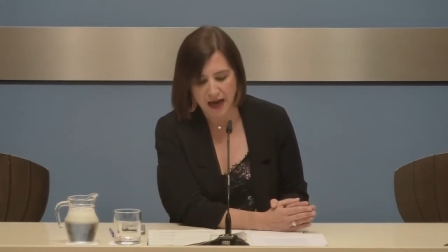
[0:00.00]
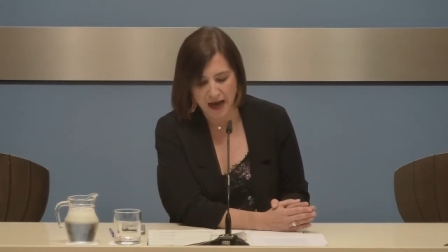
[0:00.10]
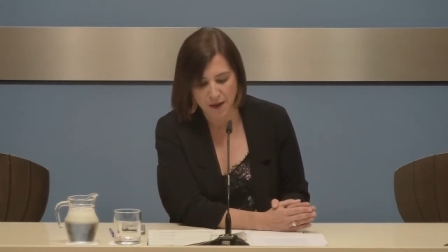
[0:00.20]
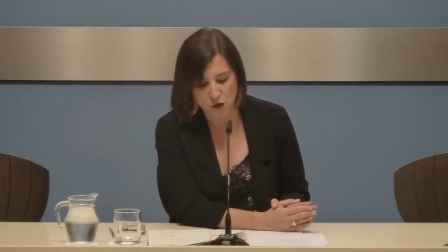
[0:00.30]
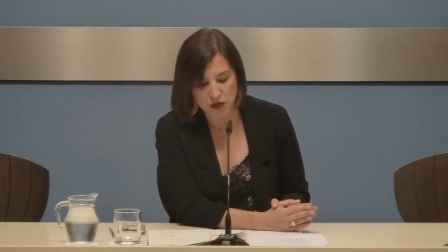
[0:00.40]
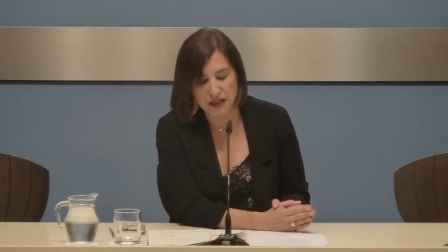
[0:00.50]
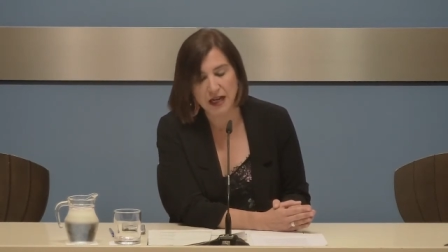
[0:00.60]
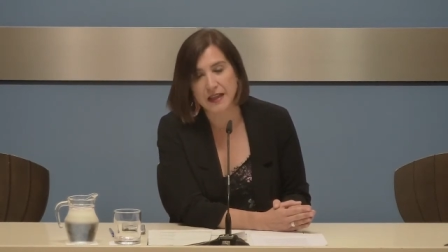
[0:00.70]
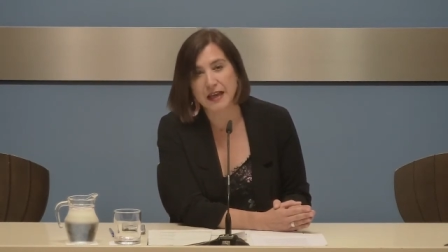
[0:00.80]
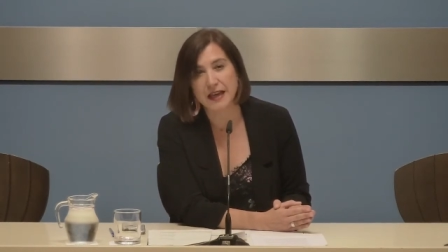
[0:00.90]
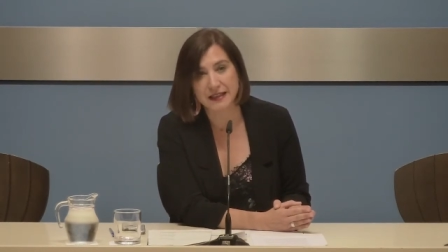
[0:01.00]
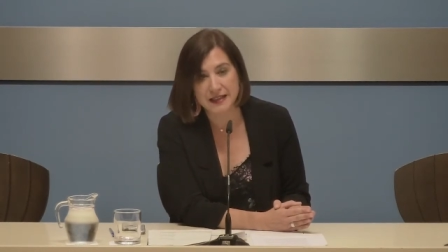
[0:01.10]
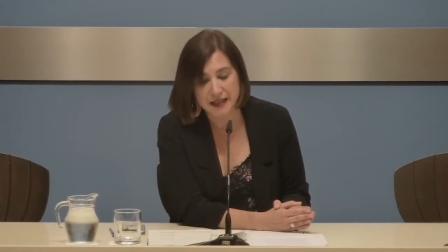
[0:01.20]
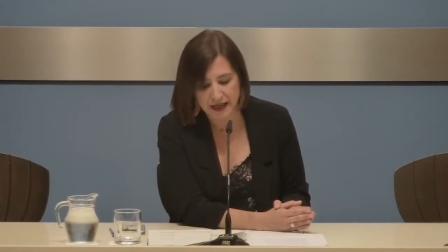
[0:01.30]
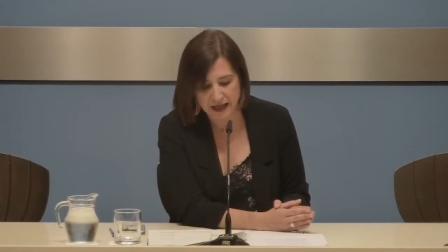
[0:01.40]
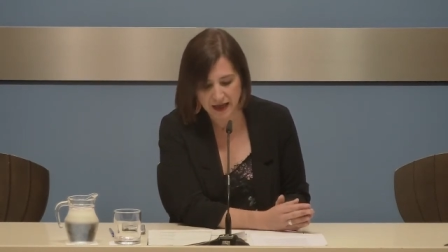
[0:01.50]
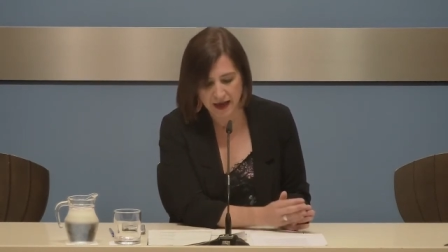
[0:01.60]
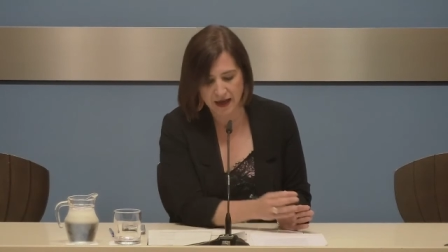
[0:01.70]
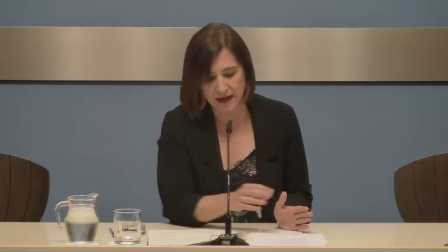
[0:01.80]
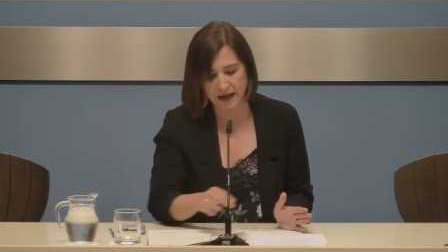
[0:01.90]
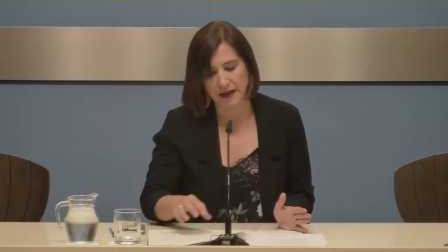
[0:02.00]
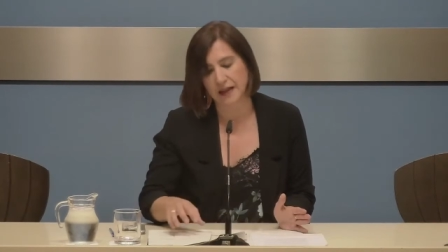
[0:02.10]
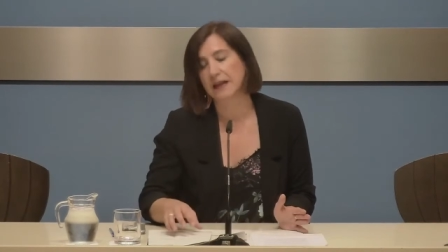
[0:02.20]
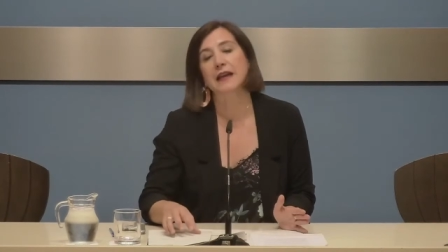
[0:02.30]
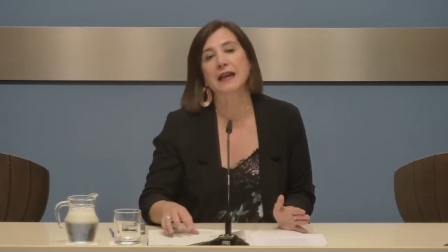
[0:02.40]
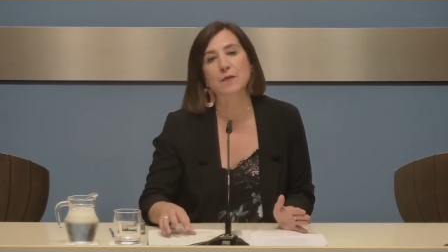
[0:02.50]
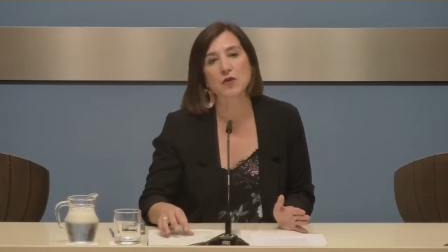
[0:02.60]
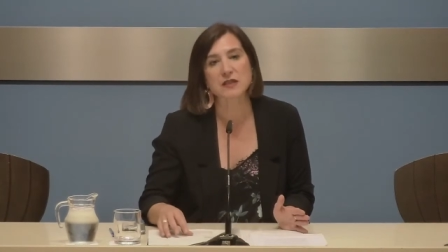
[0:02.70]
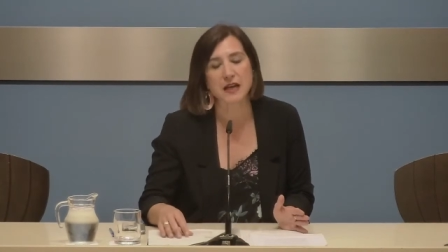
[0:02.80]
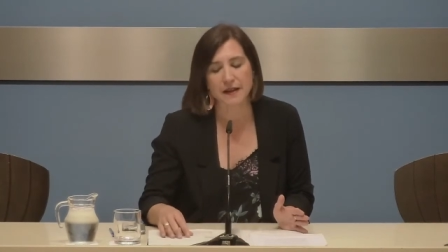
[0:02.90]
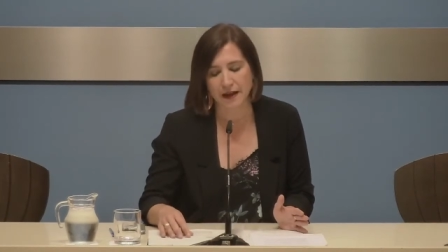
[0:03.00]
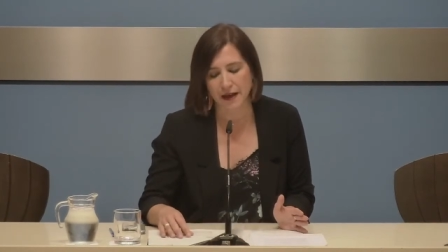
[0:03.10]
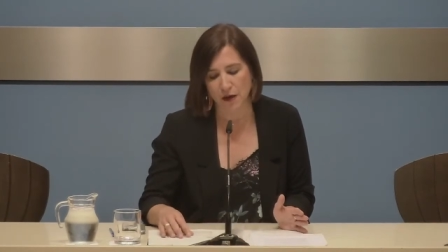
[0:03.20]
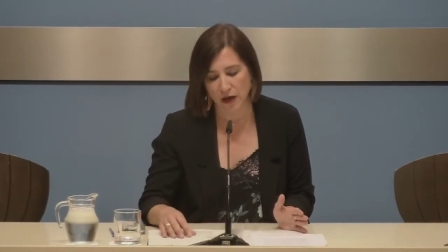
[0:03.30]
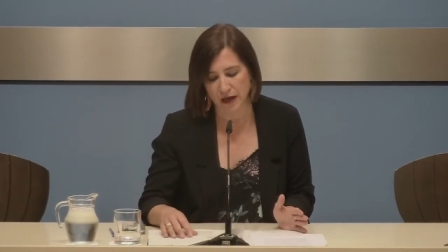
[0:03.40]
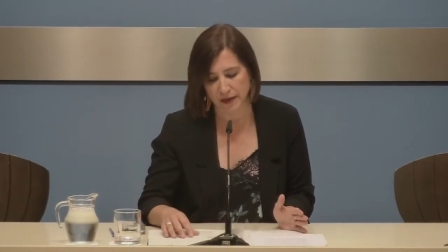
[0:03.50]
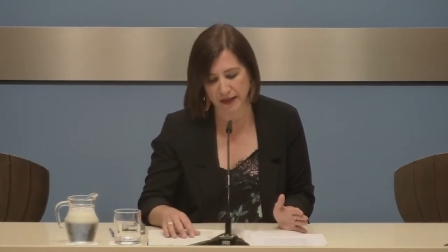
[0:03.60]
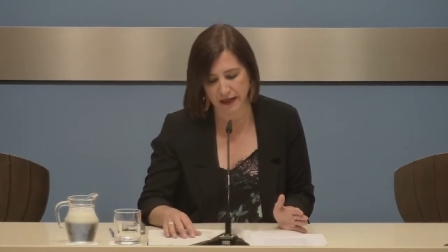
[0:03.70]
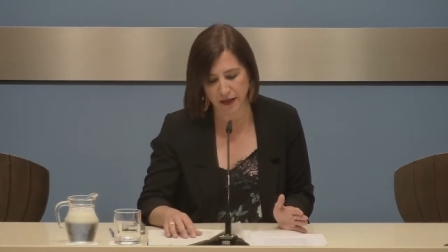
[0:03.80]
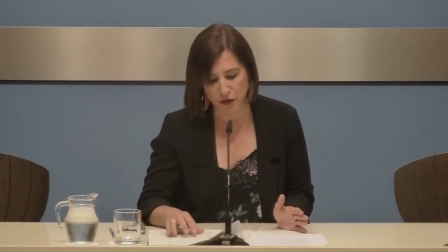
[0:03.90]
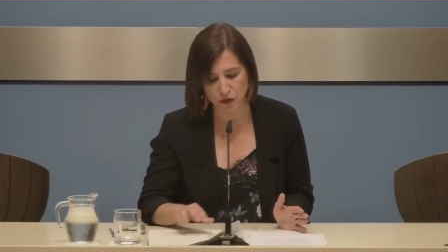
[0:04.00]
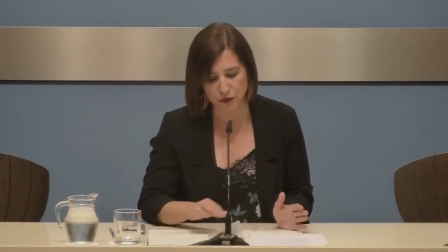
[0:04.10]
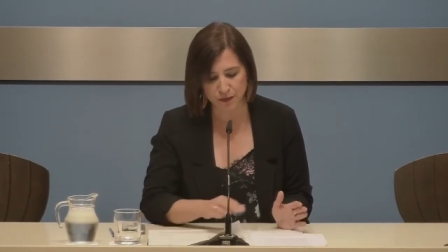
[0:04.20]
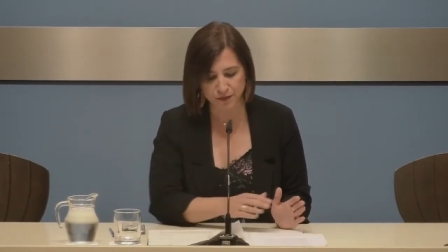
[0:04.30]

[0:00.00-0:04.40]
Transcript: la muestra de artesanía y, la muestra de agroalimentarios.